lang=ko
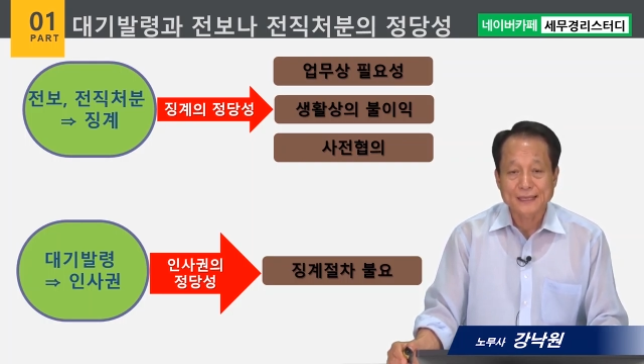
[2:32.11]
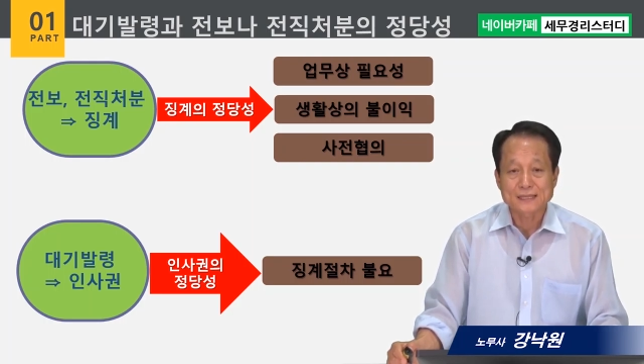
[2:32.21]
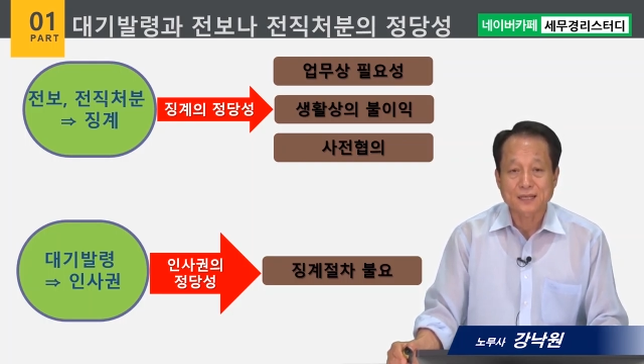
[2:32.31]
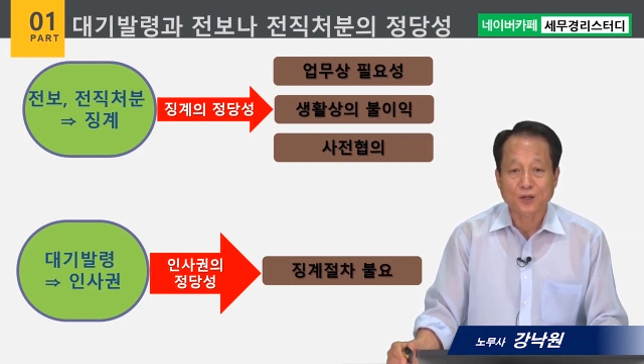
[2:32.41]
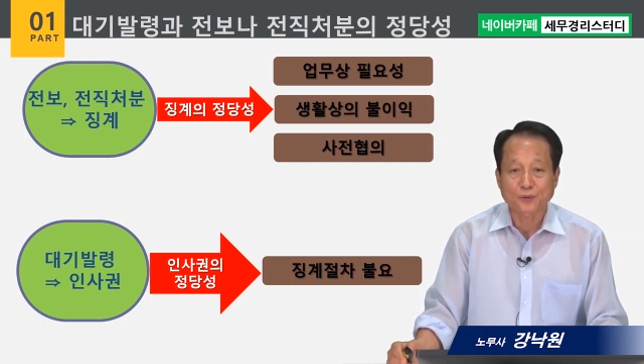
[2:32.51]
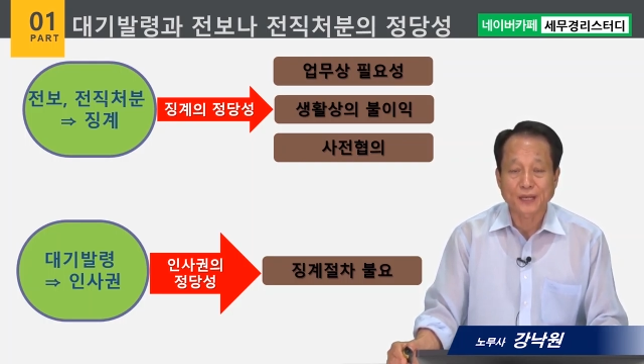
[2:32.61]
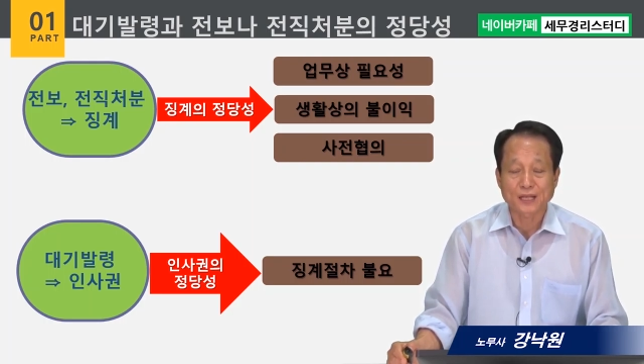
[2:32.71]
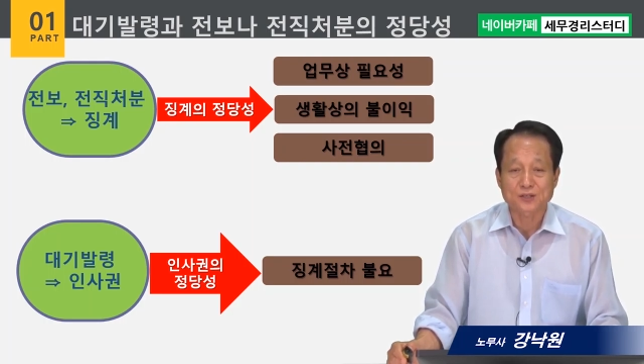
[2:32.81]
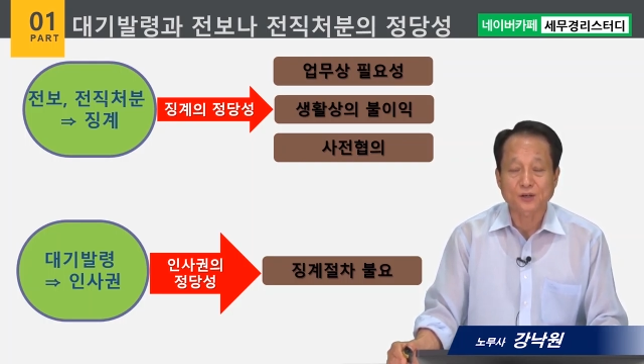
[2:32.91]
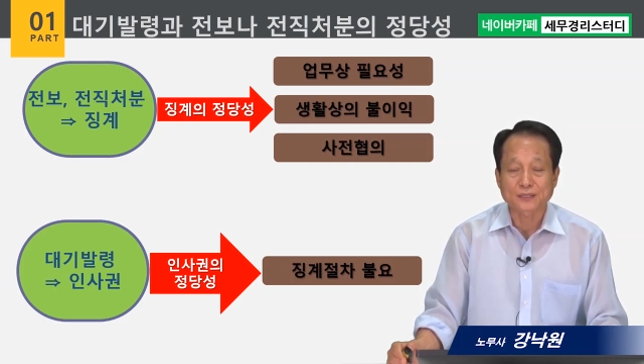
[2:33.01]

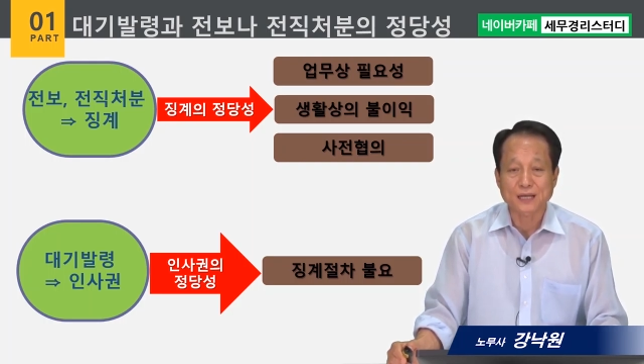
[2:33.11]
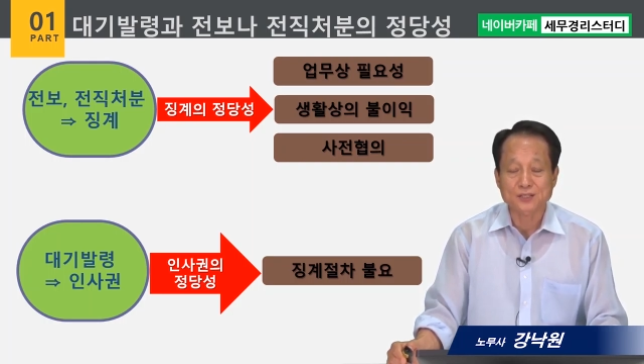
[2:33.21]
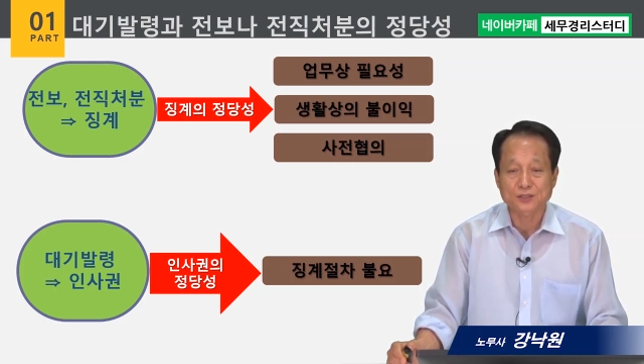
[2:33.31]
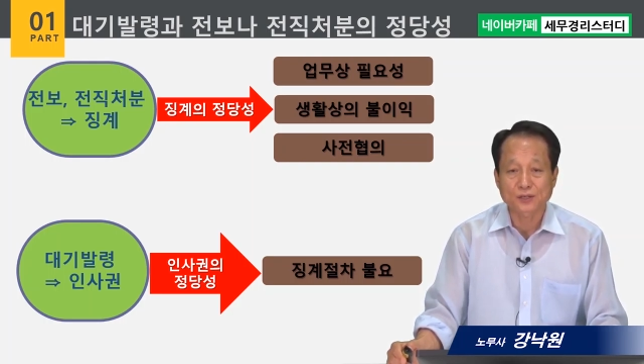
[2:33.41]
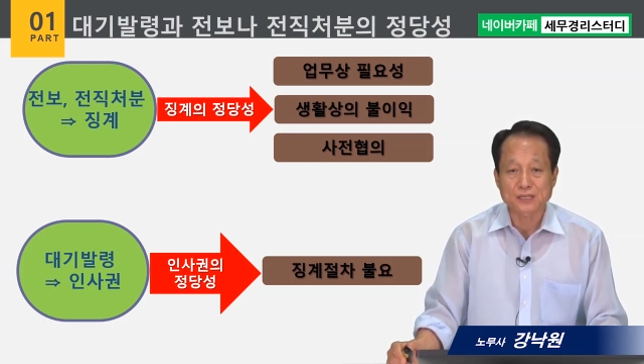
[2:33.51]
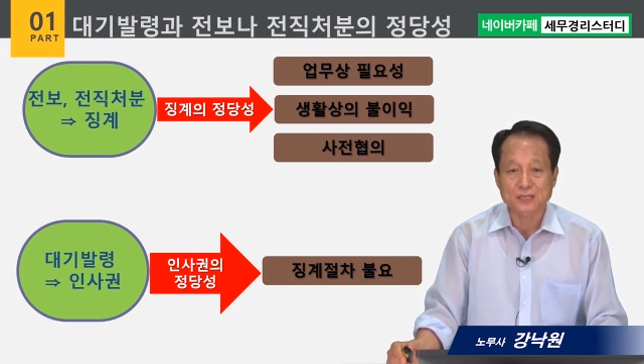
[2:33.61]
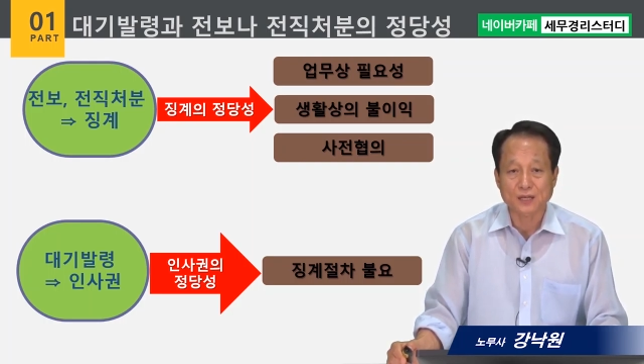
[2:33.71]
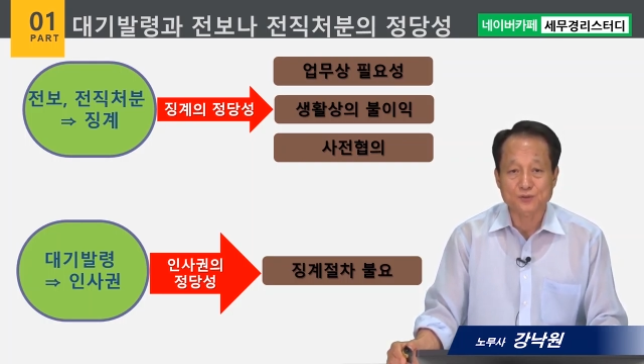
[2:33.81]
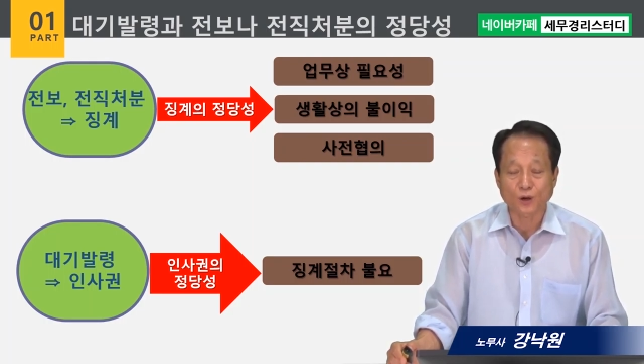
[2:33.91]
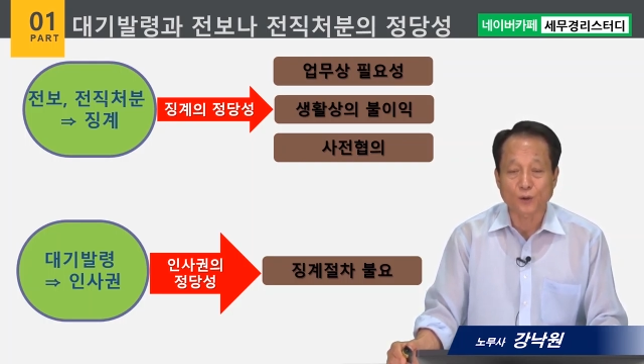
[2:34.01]
인사권의 정당성을
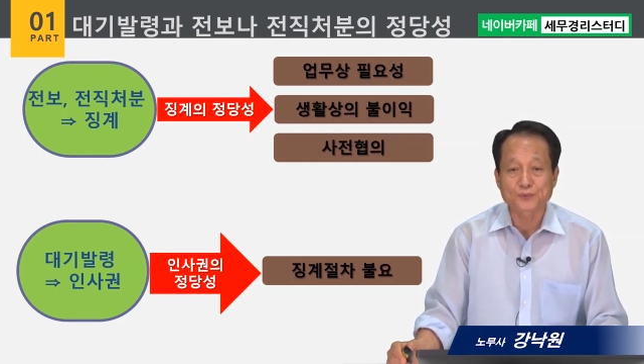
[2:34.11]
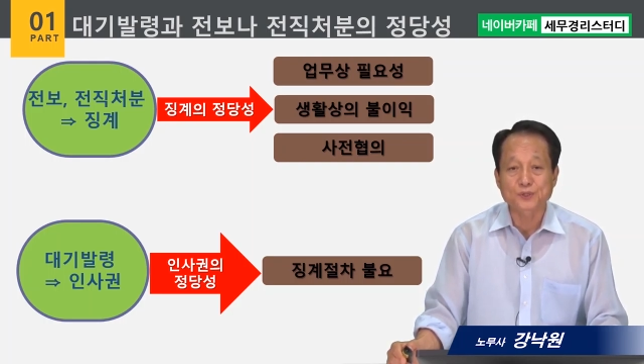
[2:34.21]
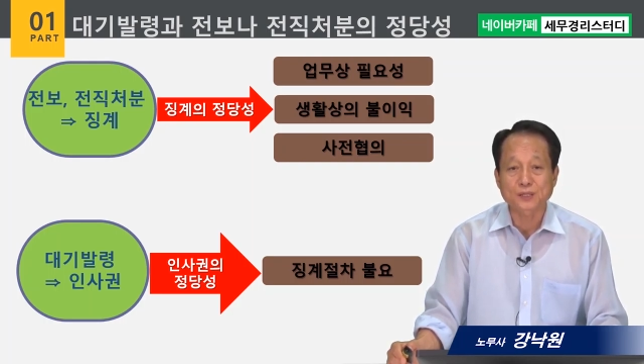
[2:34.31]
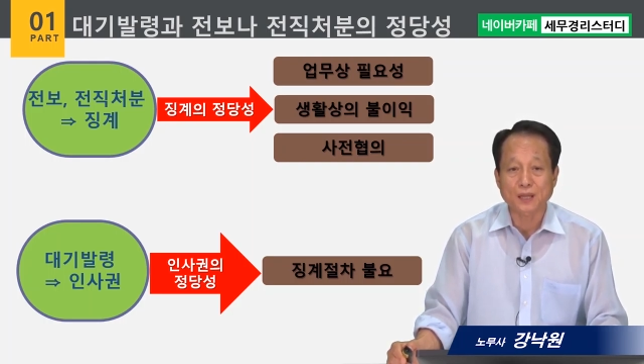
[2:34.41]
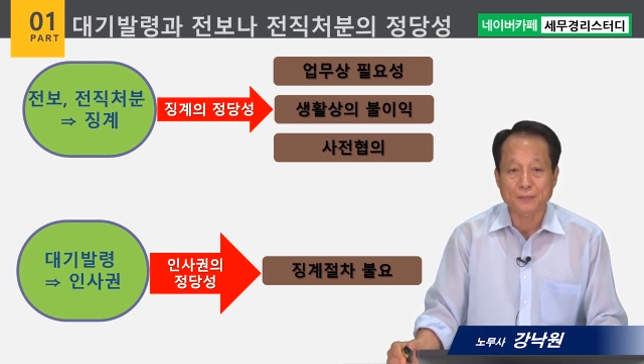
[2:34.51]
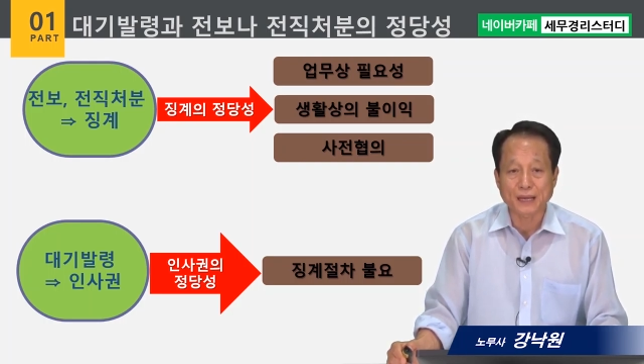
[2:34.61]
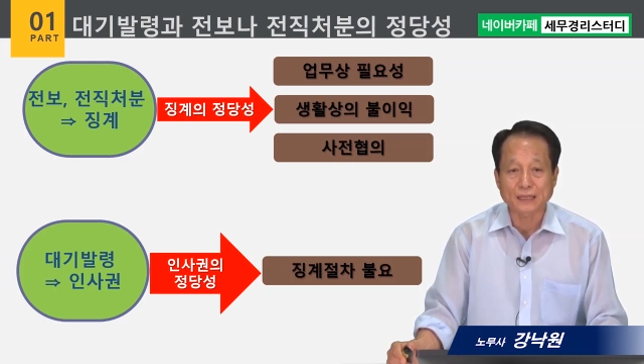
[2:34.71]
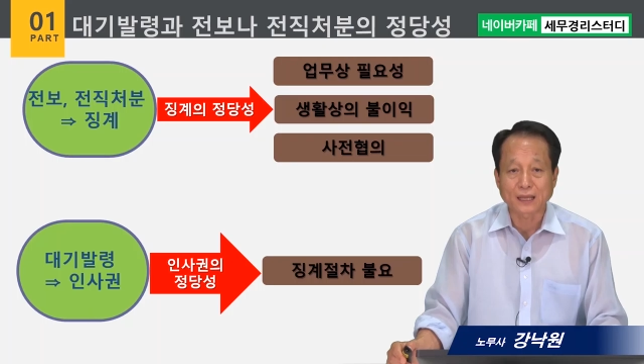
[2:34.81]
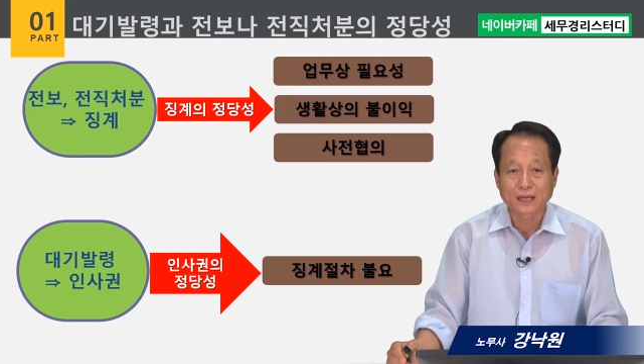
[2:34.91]
인정할 수 없을 때만